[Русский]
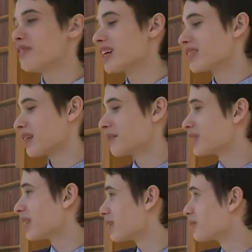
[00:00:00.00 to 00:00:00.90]
в некоторых
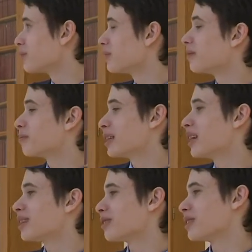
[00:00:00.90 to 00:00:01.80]
местах интуитивно
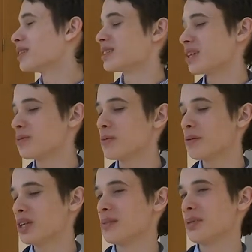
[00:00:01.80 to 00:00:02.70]
понятно, то от астрономии
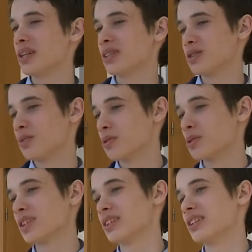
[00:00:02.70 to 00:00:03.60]
вообще непонятно, что
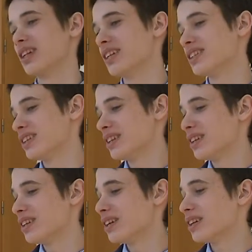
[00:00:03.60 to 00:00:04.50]
можно ожидать.
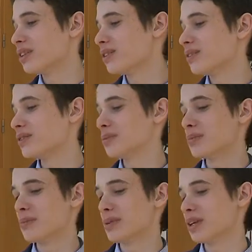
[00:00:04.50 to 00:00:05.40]
И это
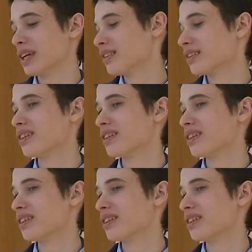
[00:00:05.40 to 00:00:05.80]
весьма приятно.